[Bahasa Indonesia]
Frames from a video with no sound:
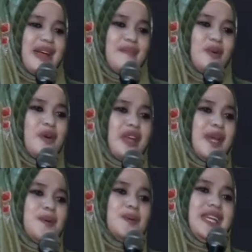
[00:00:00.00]
kerampung
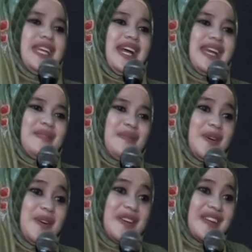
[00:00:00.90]
ke
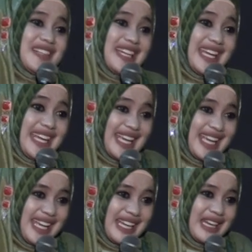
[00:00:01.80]
kuliahipun ngeten
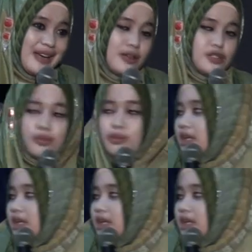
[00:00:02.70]
nggih aja